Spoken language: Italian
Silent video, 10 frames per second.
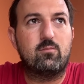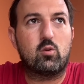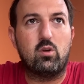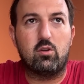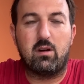
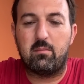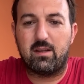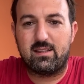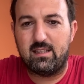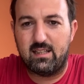quindi domani
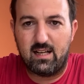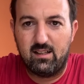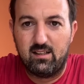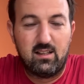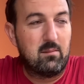mattina
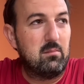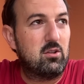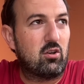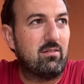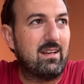mi
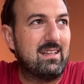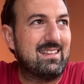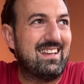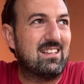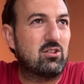
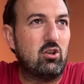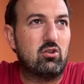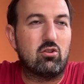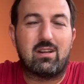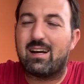troverete nel
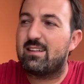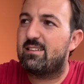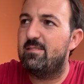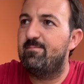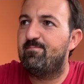solito taxi,